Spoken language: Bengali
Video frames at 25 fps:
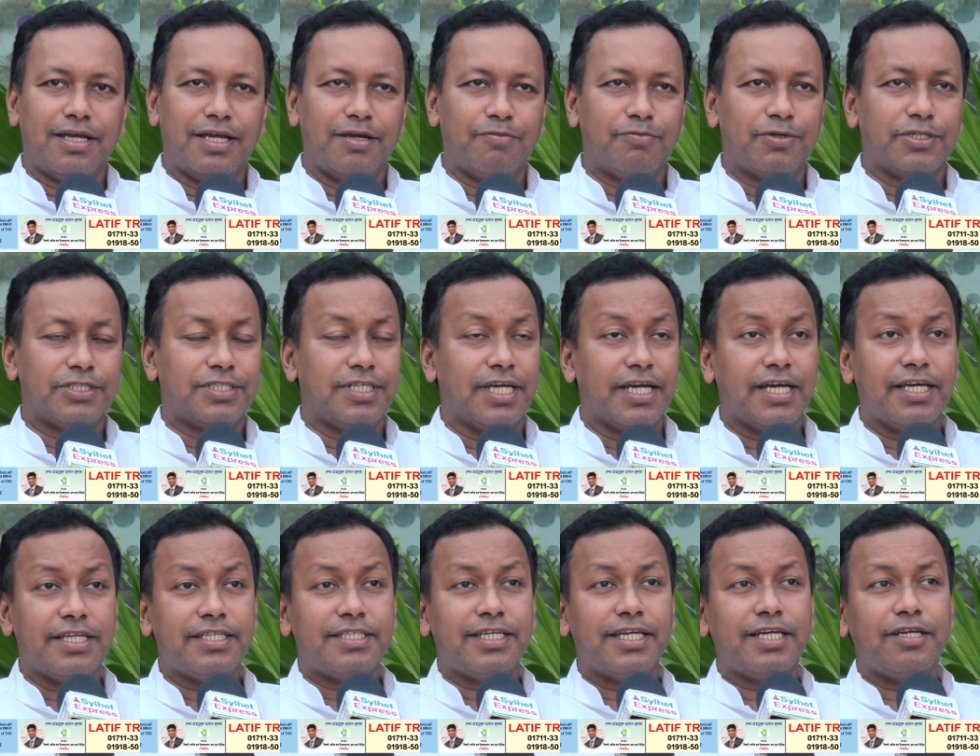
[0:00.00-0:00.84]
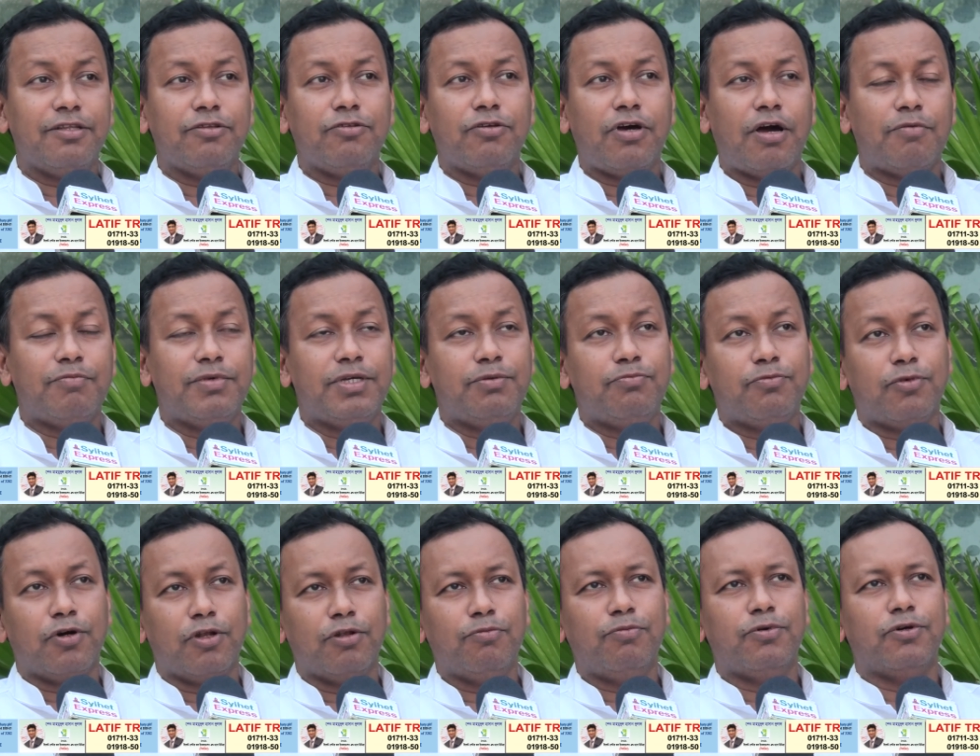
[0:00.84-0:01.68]
এবং সেক্ষেত্রে কিন্তু আমি
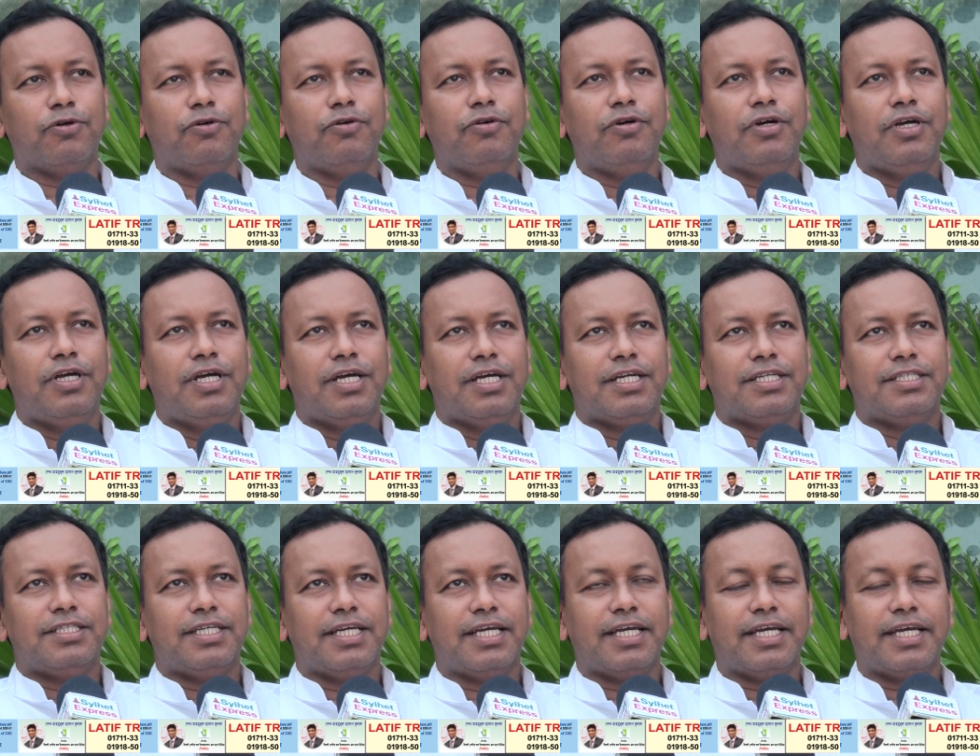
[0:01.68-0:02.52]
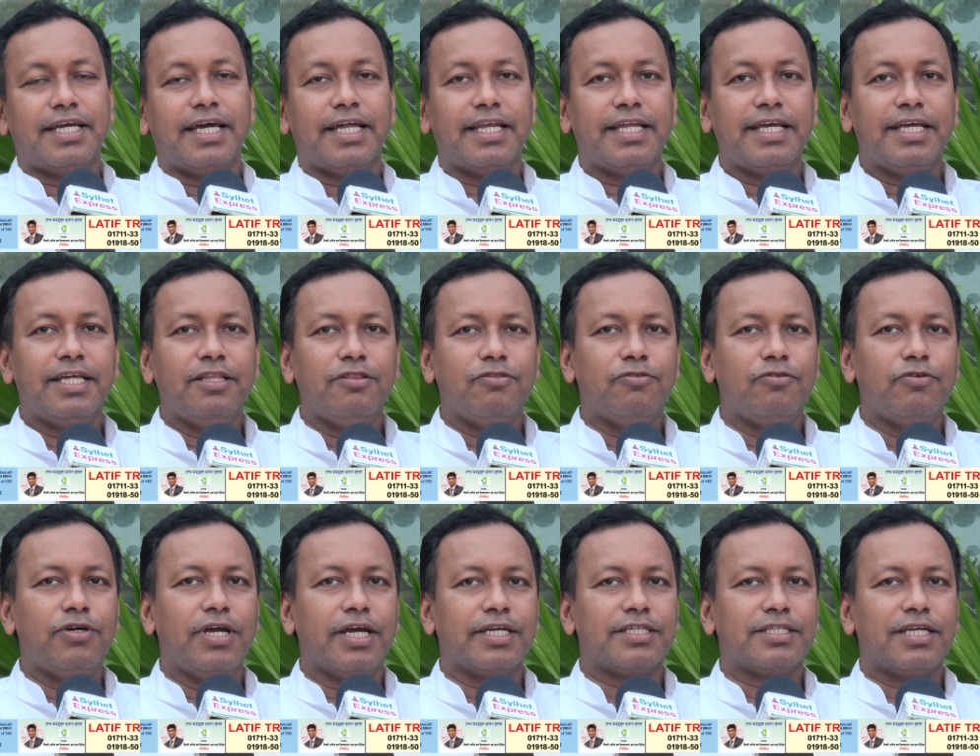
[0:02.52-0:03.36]
বলবো যে এখানে কিন্তু
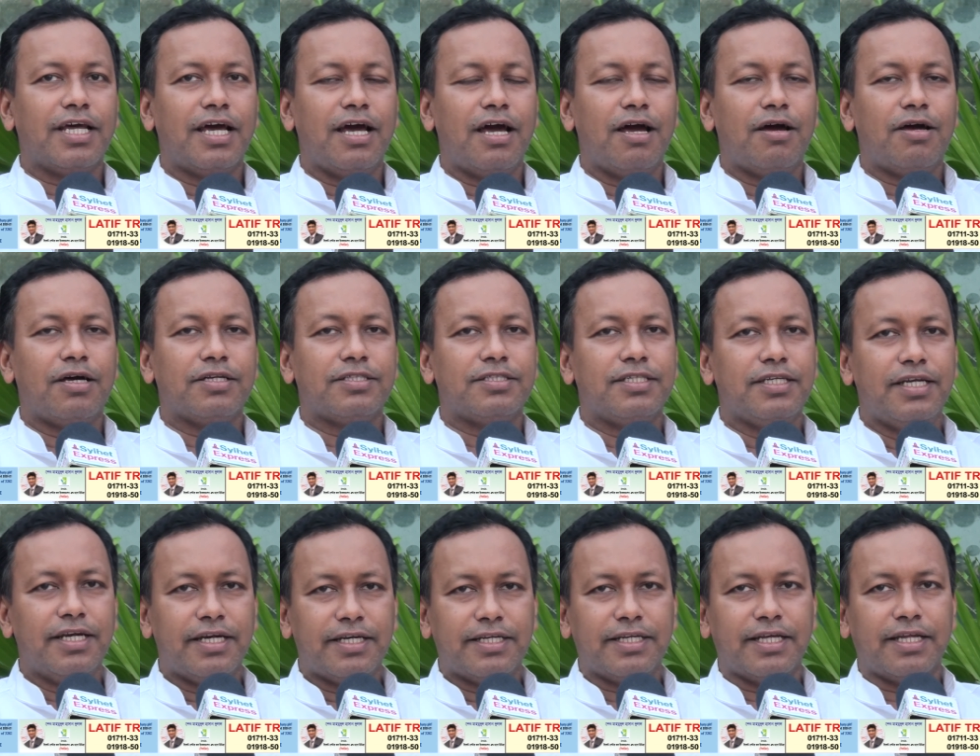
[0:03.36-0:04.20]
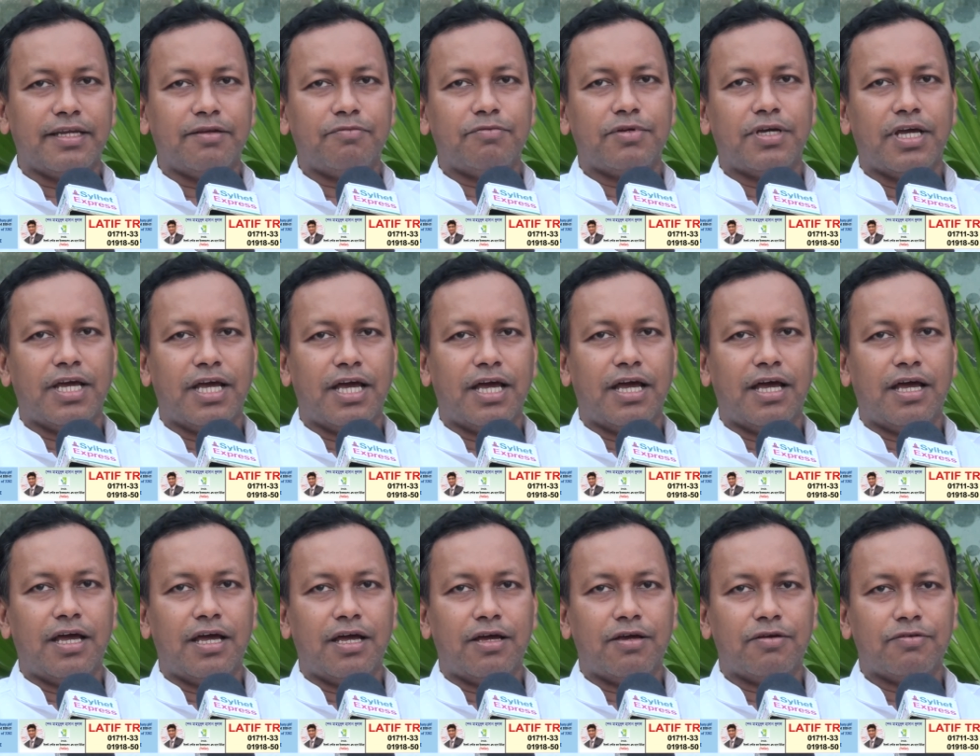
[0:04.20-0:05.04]
একটা সিলেটের
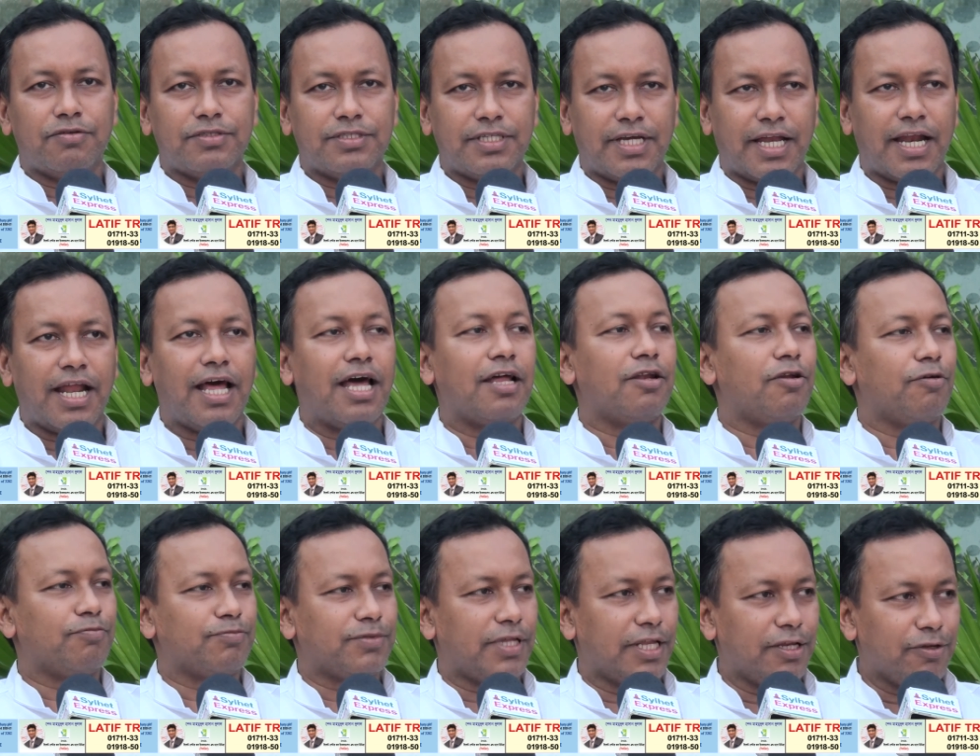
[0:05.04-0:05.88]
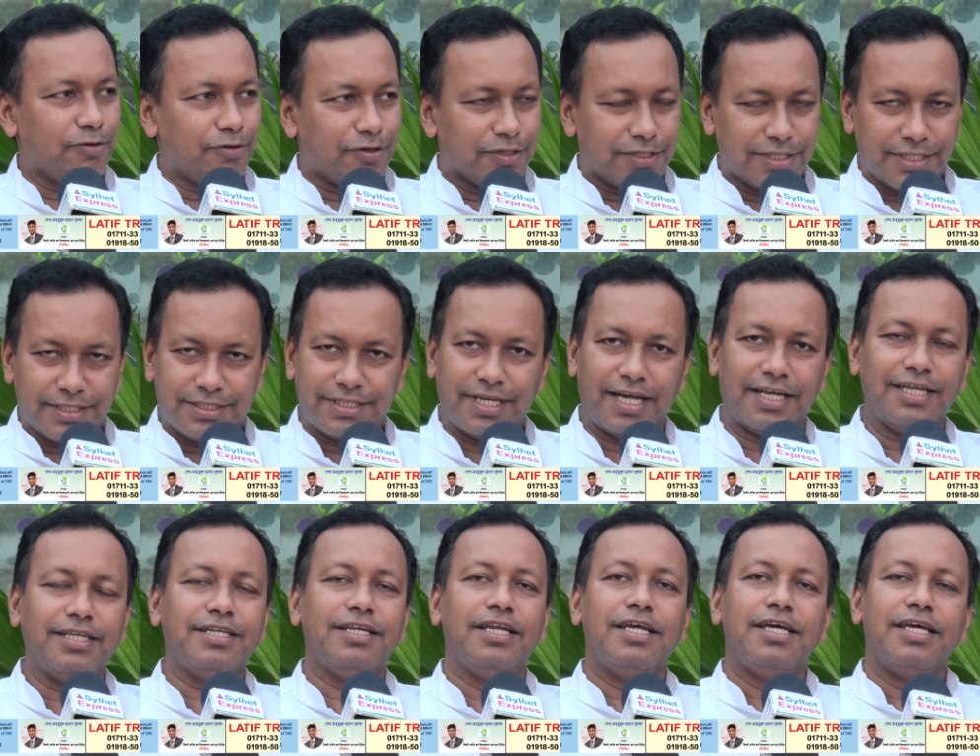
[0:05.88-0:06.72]
যারা রপ্তানি করতে চান
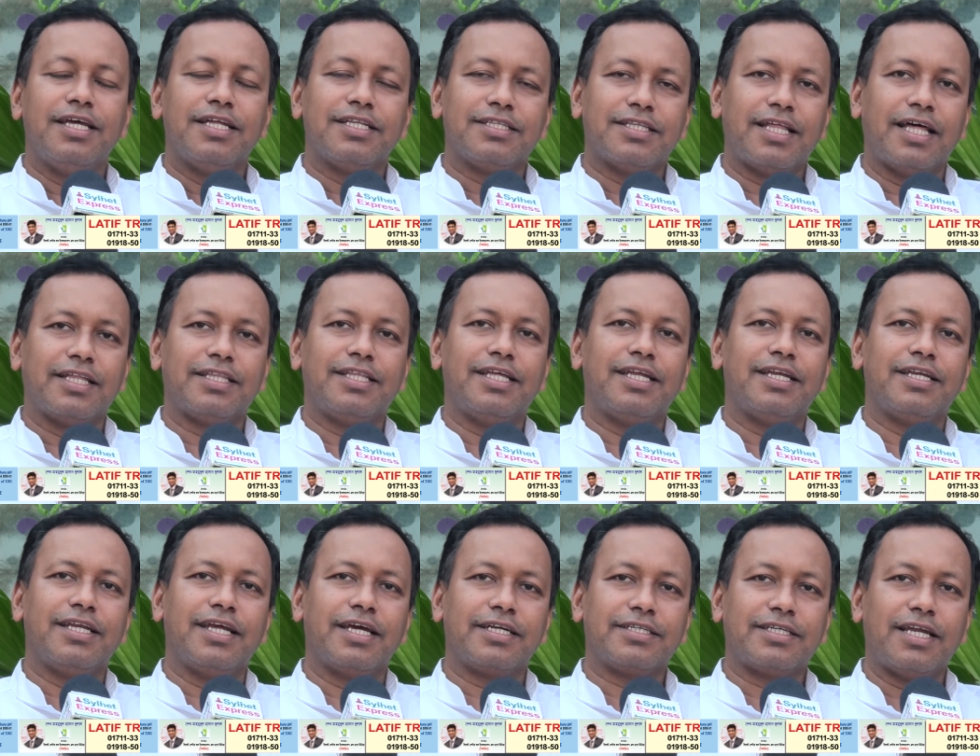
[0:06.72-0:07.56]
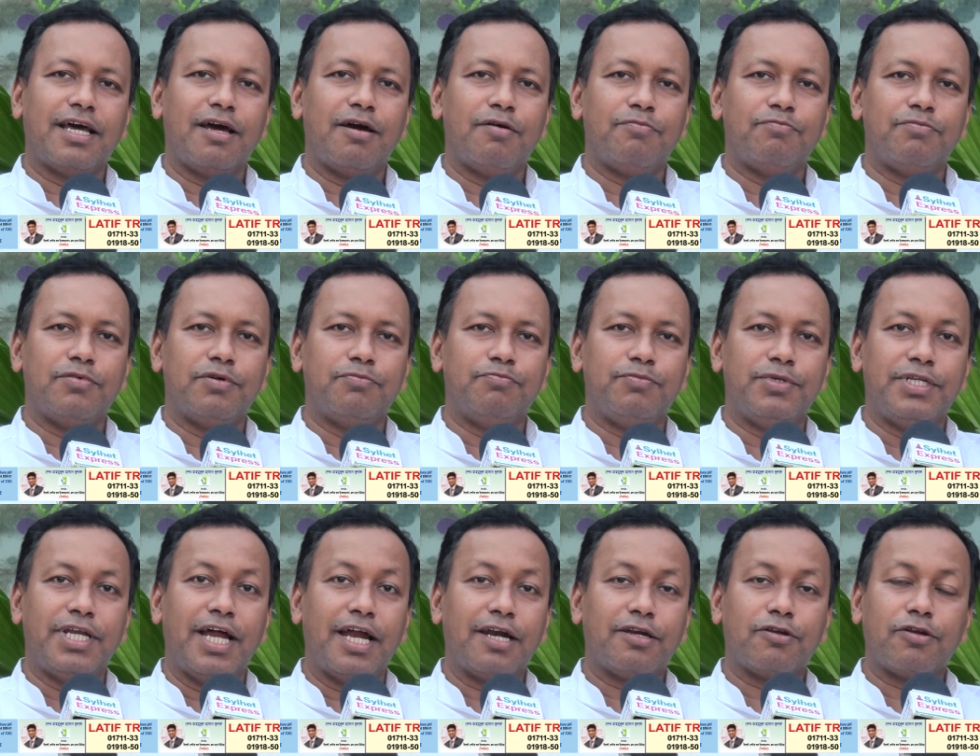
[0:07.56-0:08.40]
তাদের একটা
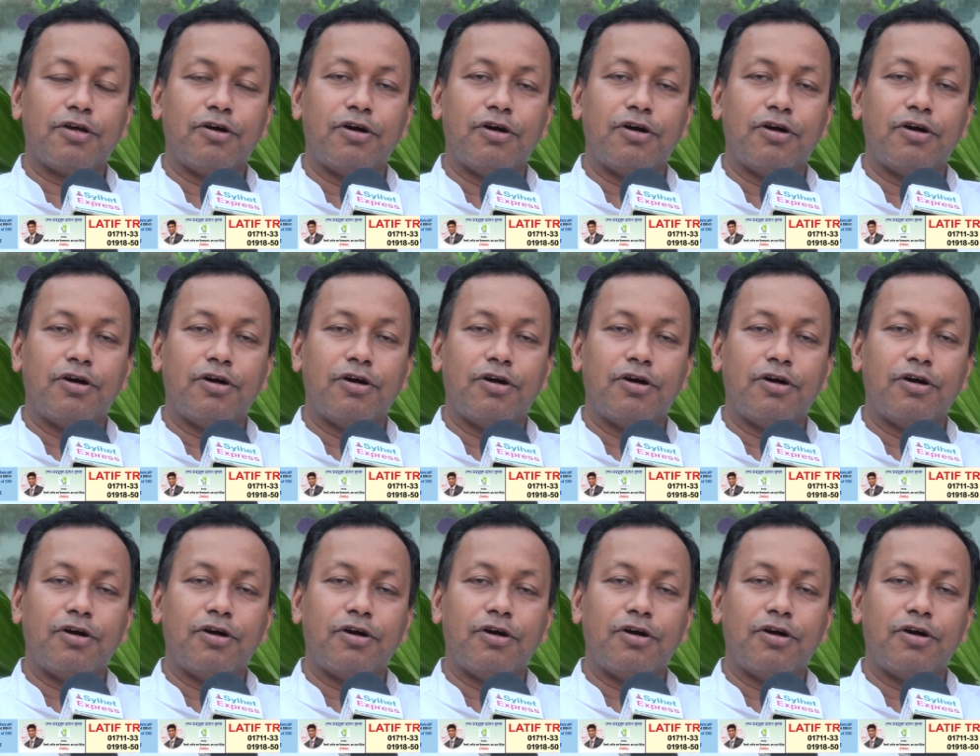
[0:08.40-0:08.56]
বিরাট